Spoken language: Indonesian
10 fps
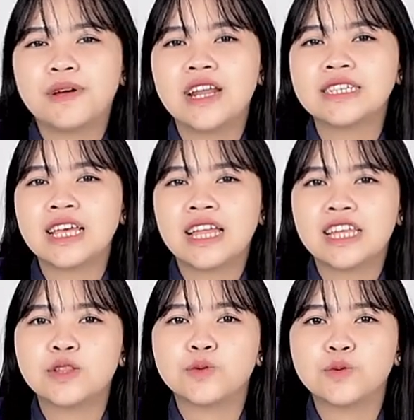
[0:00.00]
Pada saat
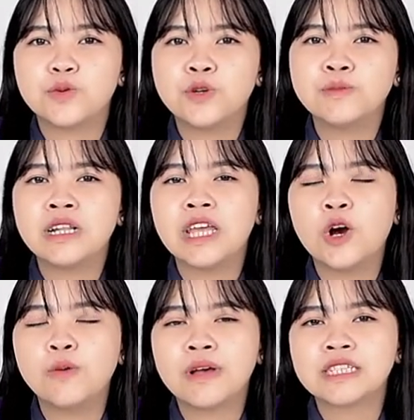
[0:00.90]
itu,
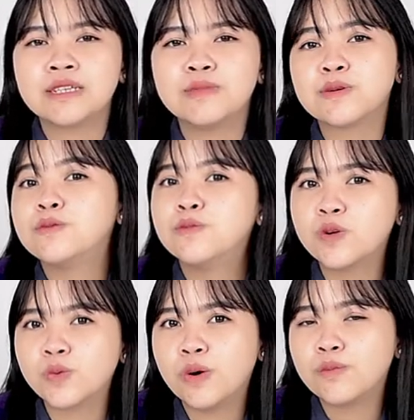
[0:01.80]
beliau masih
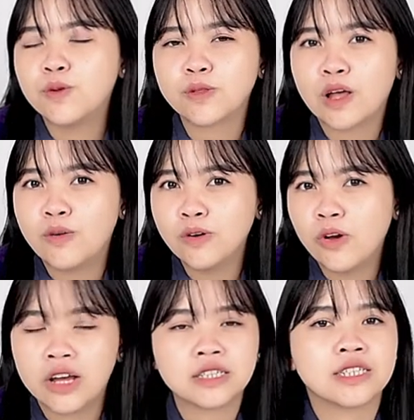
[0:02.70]
berumur 20 tahun
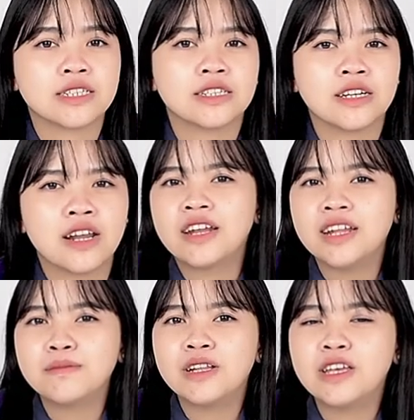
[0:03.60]
loh Archer
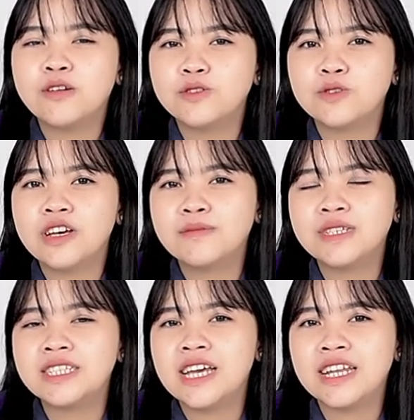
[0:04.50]
dan beliau juga
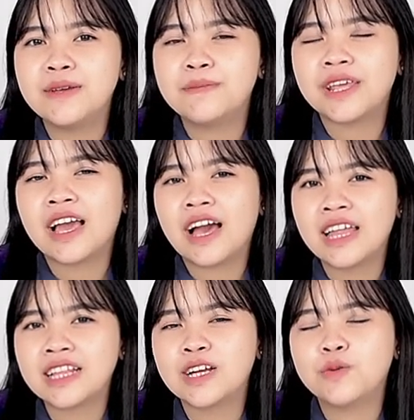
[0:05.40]
menjadi
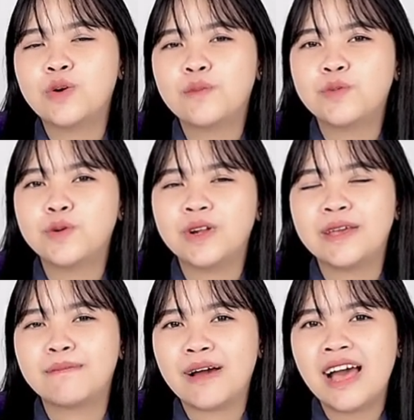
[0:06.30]
peringkat
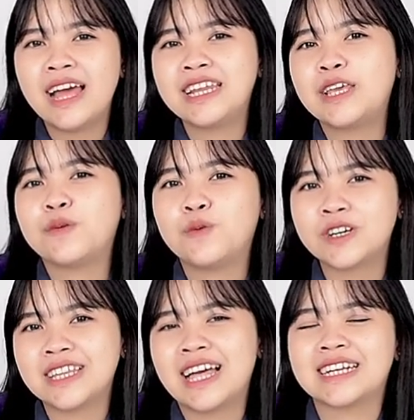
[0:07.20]
ke-25 di
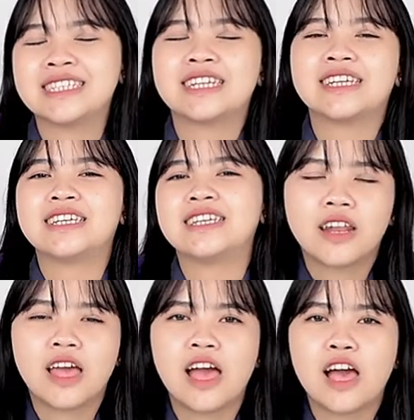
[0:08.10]
World Archery.
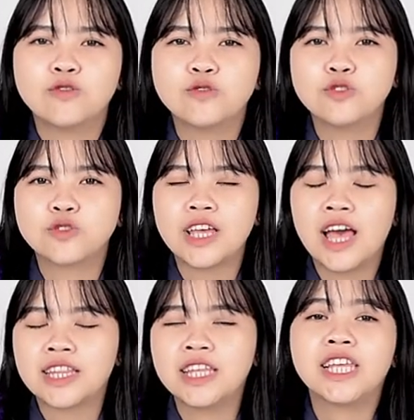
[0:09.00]
Nah, untuk
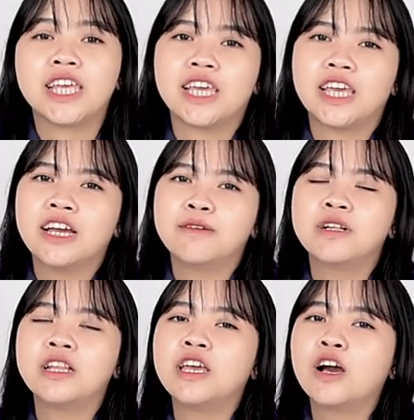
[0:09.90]
saat ini,
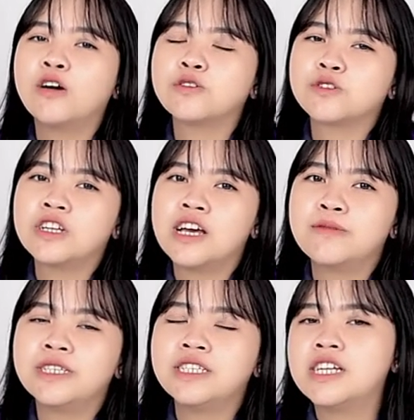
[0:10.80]
beliau sudah
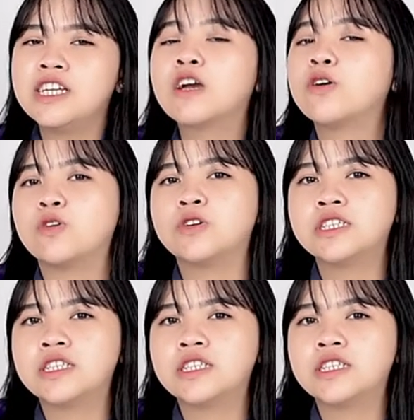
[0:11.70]
menjadi coach